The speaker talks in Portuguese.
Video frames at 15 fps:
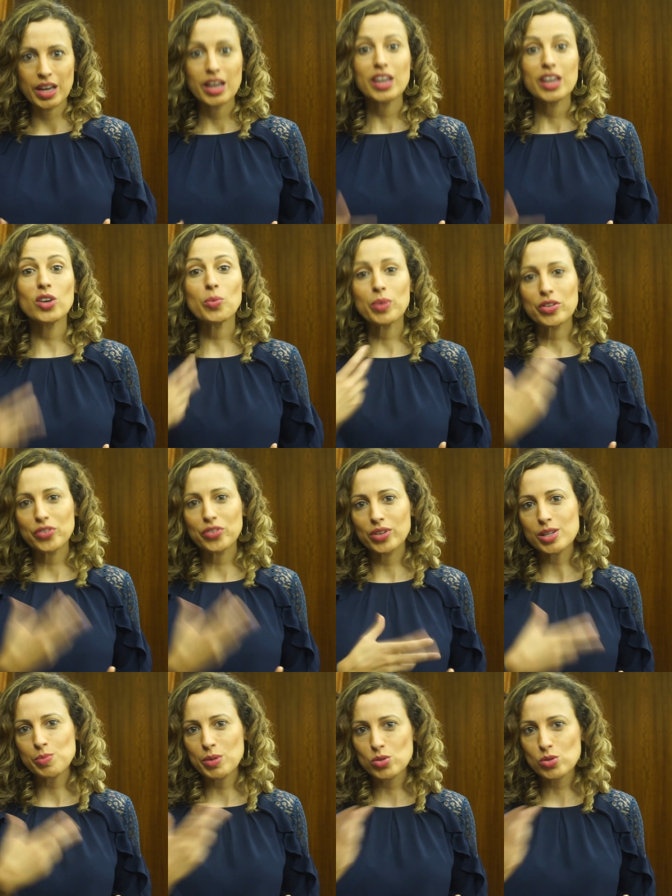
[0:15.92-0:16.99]
e o perfil
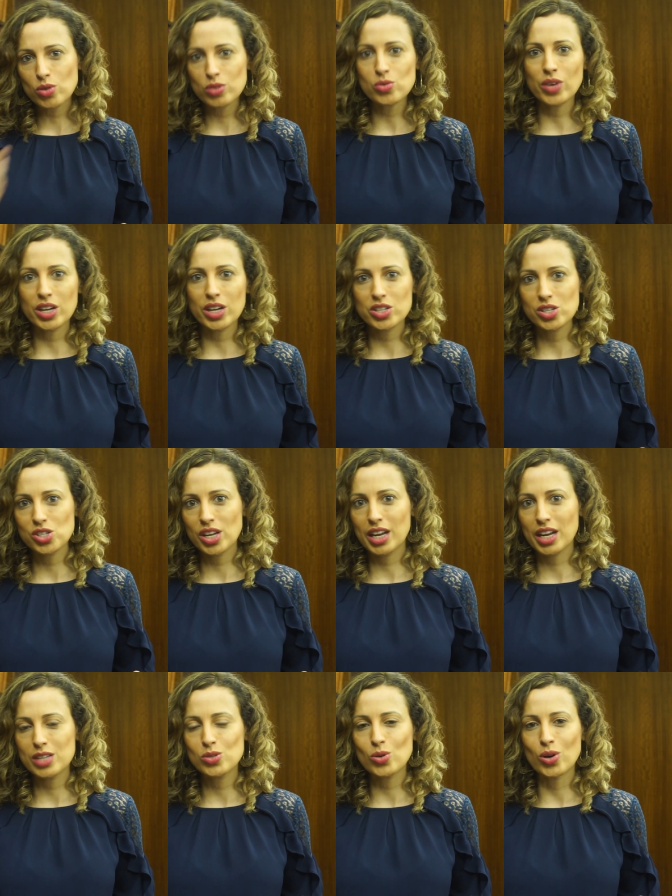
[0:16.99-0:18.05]
das pessoas com que a gente se
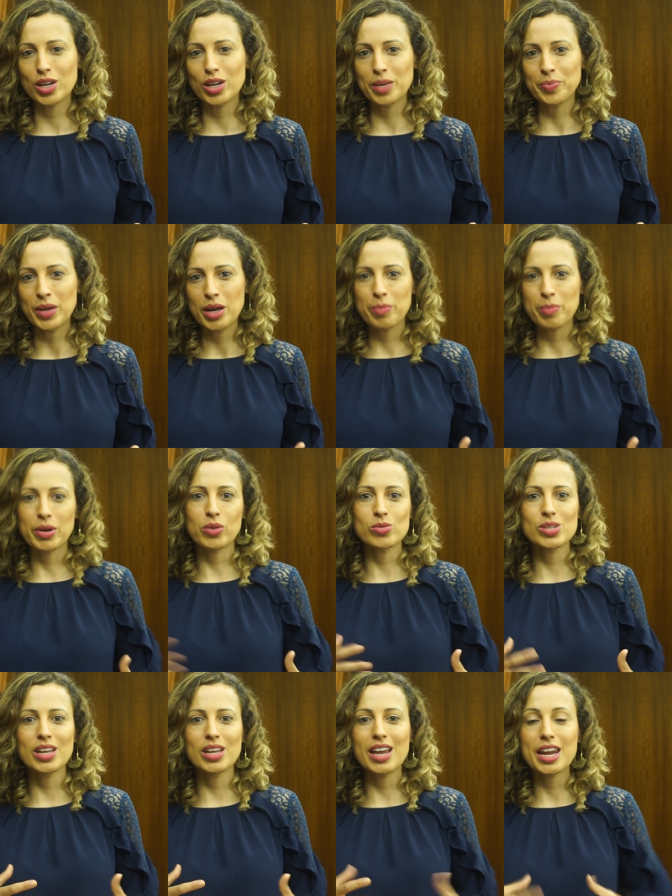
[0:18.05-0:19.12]
relaciona, para
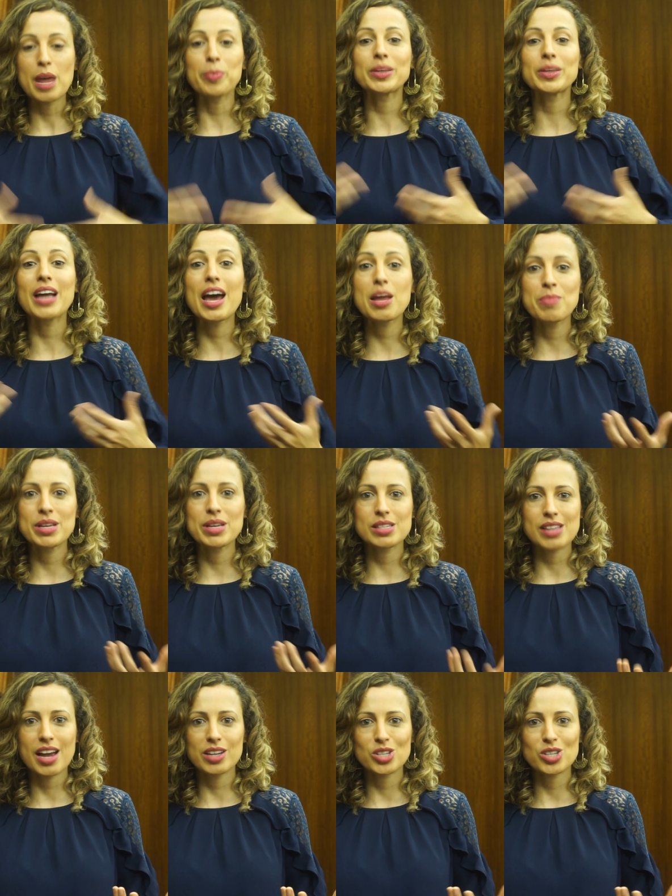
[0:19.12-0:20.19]
conseguir adaptar a
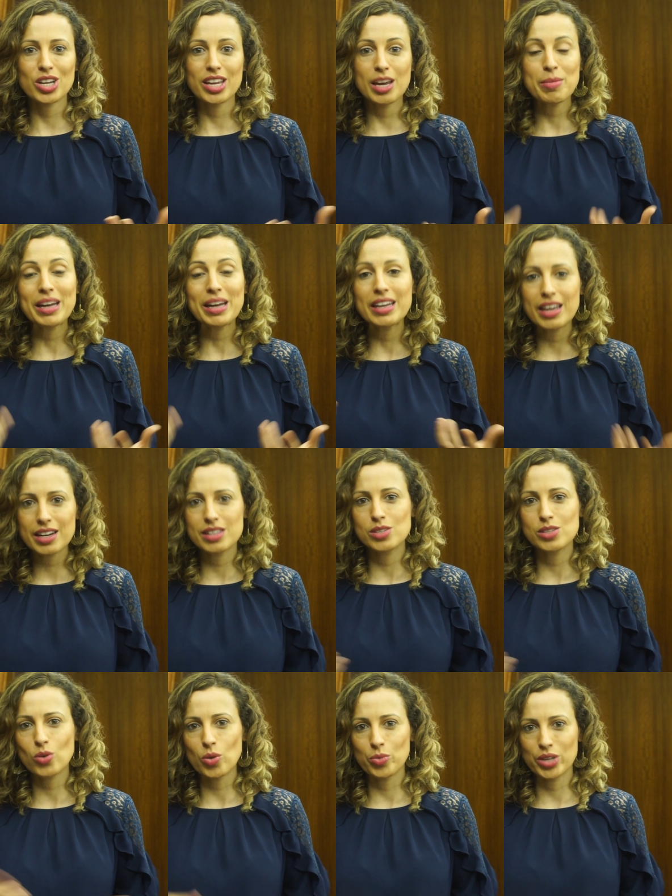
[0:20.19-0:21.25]
mensagem e a maneira de
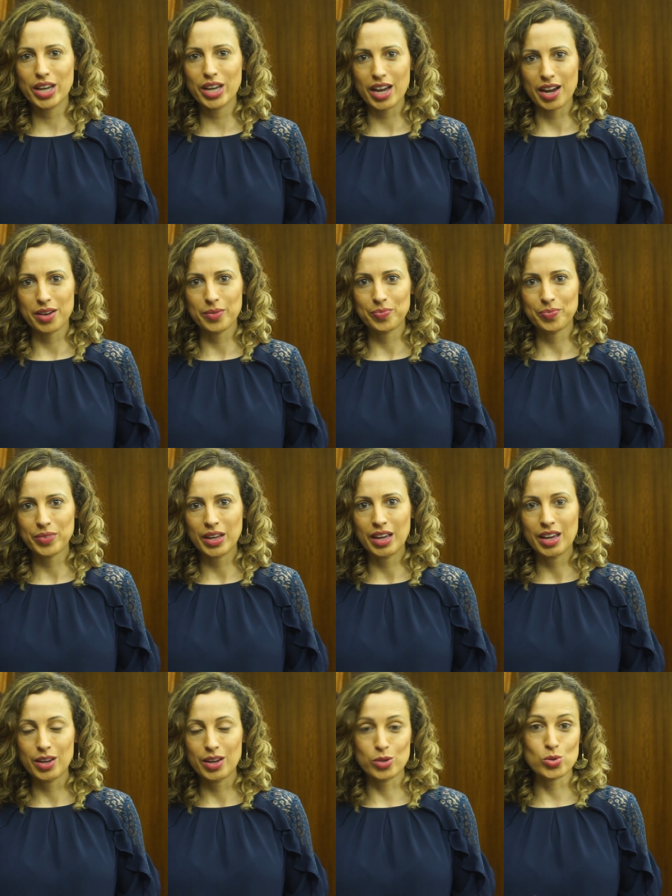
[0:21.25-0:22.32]
se comunicar.
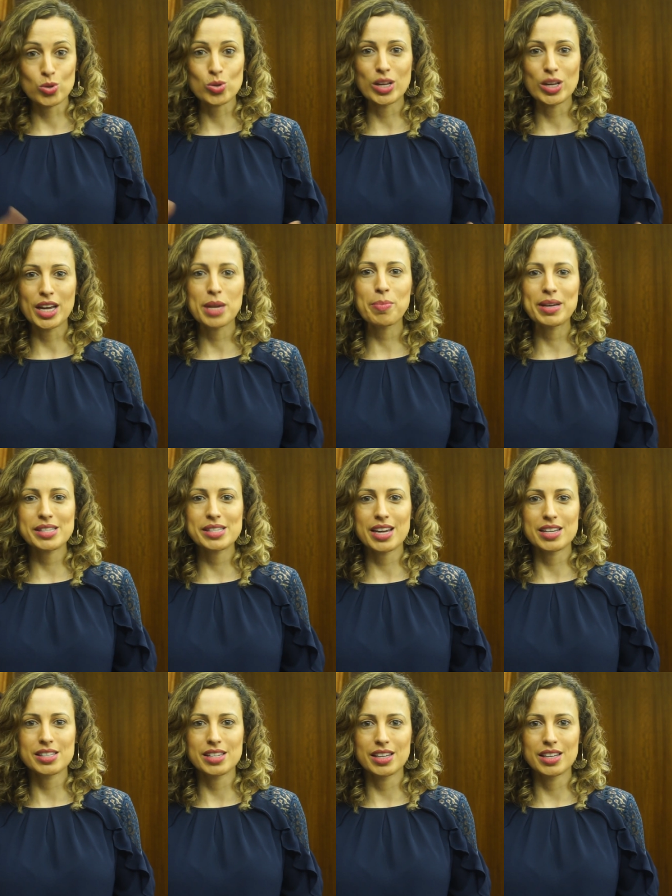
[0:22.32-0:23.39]
Eu sou Juliana Paz
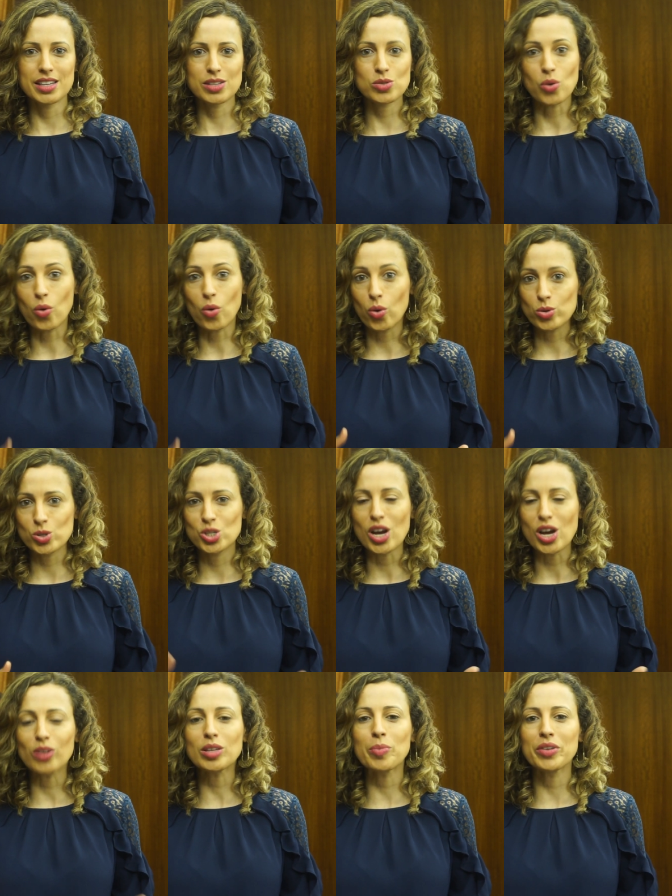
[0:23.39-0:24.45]
Garcia, sou coach de
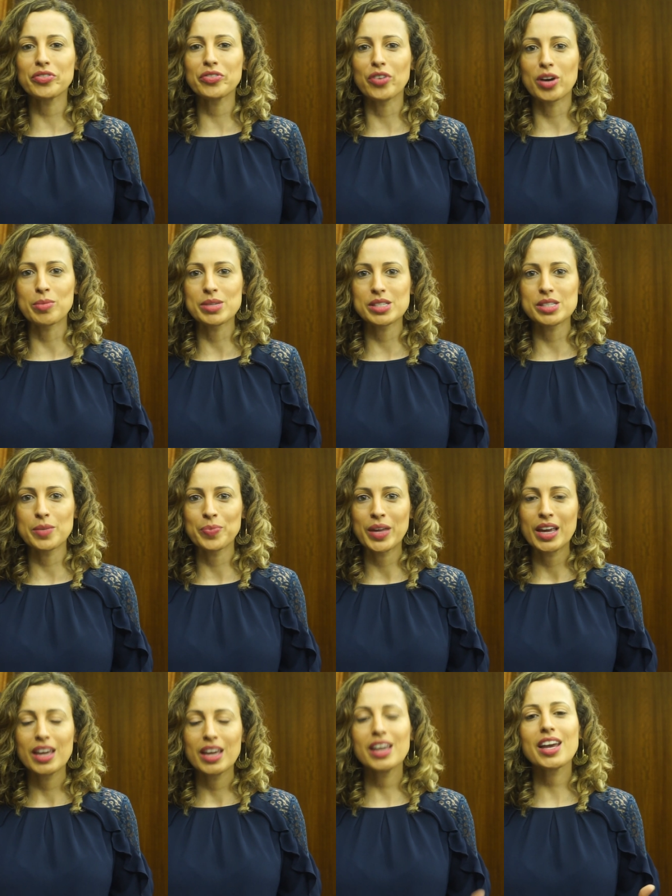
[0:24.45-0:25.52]
alta performance
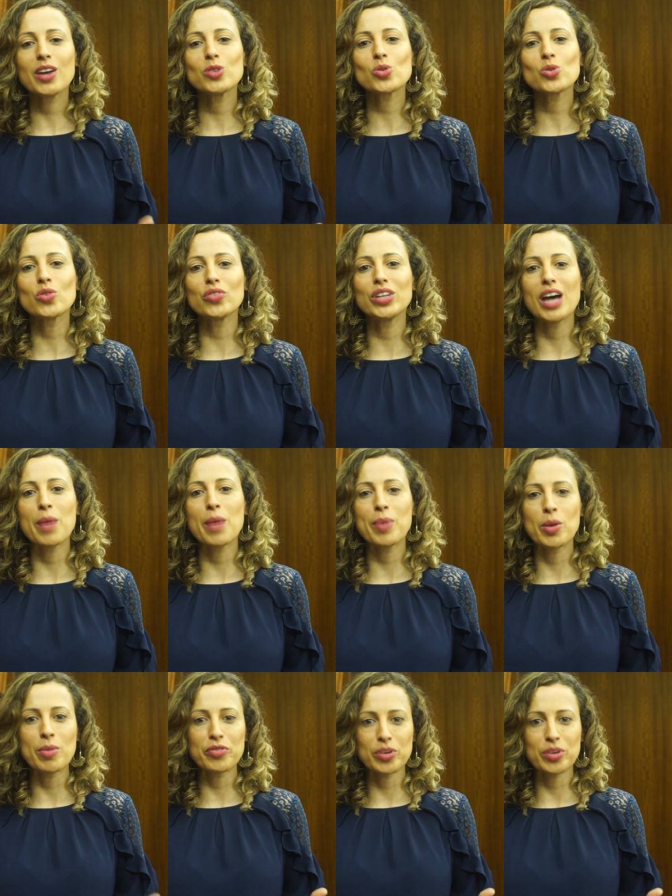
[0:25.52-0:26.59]
e quero te convidar
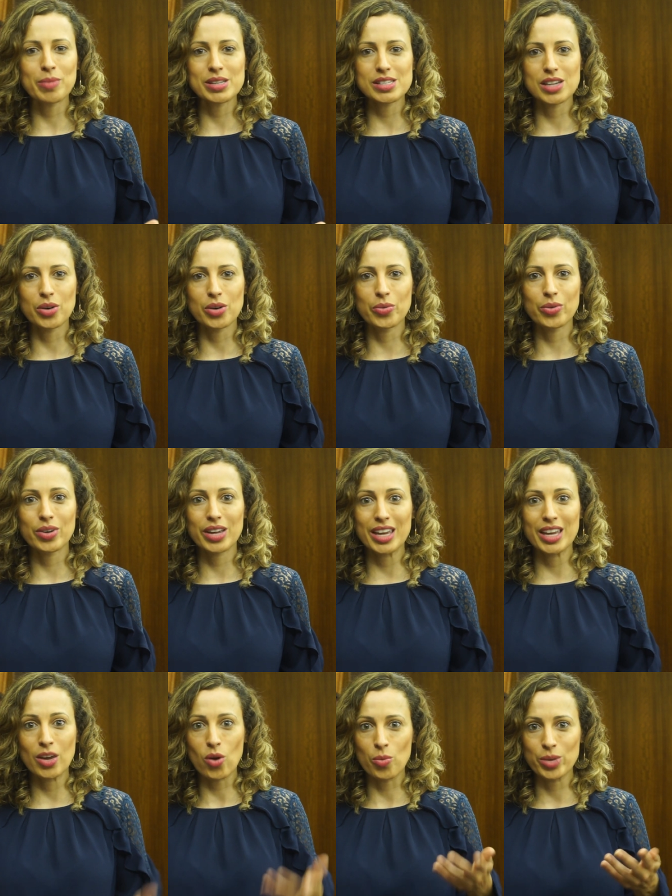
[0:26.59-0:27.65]
para uma formação
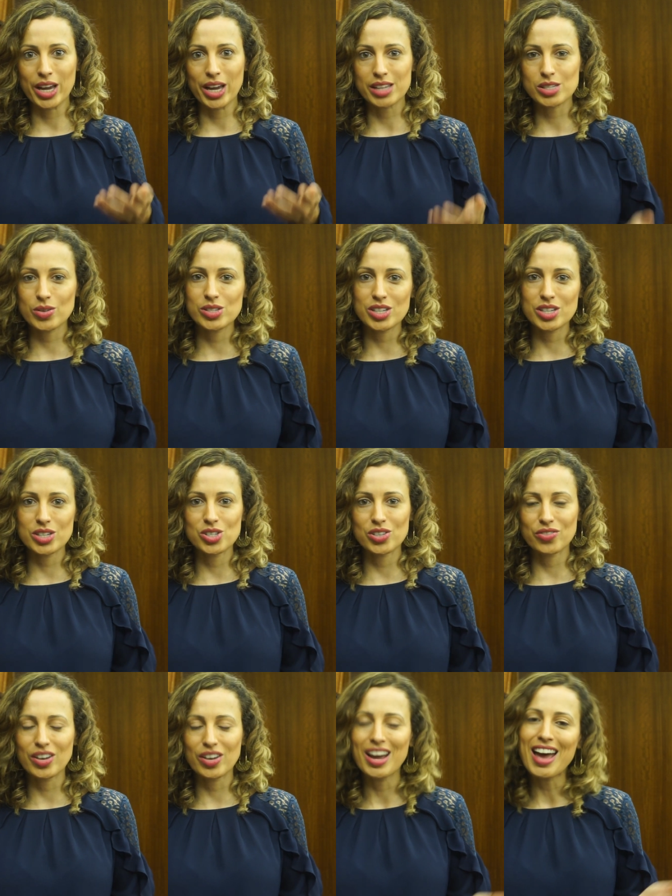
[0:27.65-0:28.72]
em comunicação
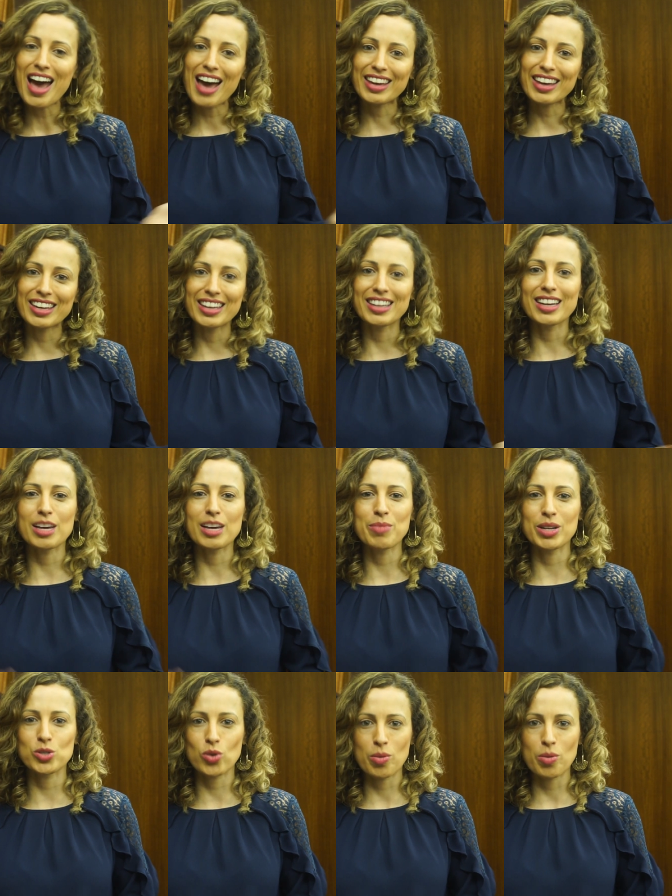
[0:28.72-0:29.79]
assertiva aqui na
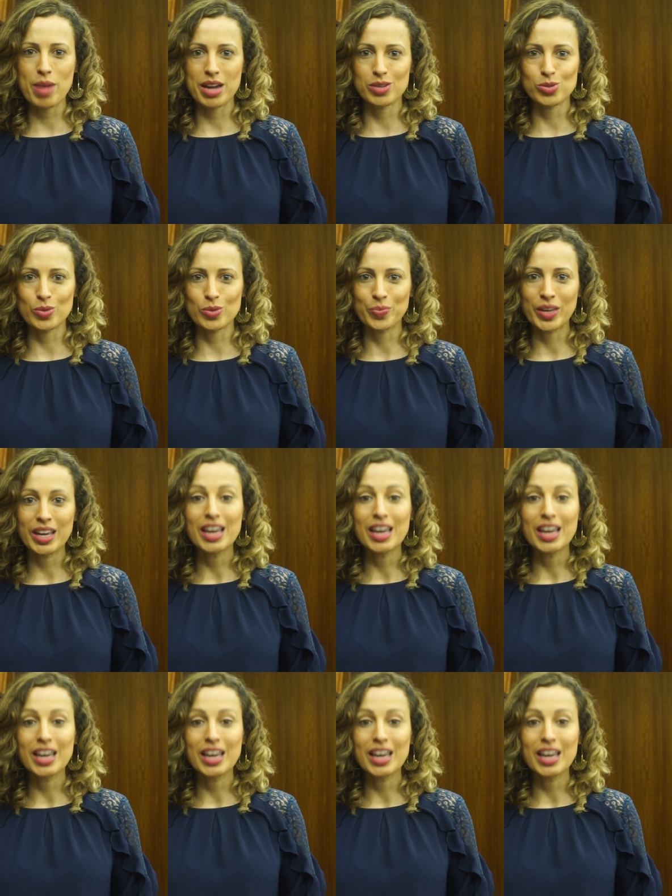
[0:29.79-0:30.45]
Câmara de Comércio.